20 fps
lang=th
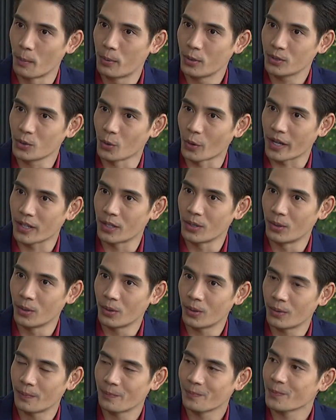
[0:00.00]
มผู้สูงอายุ
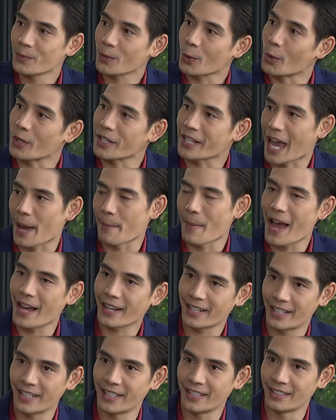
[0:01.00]
คนแก่มาก
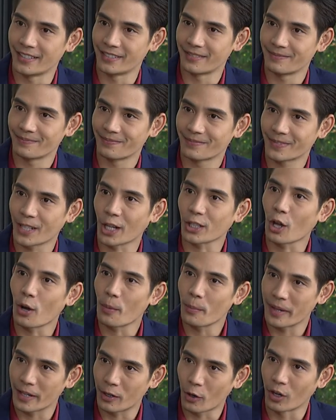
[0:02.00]
ขึ้นก็ต้อง
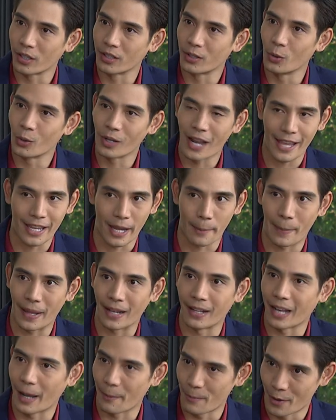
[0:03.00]
มีคนดูแลอย่างเป็น
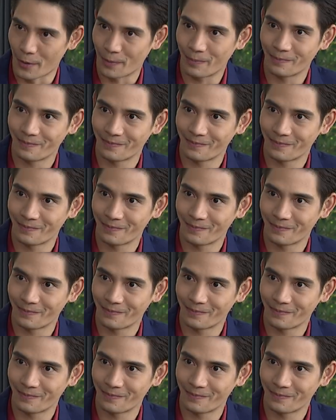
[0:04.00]
ระบบ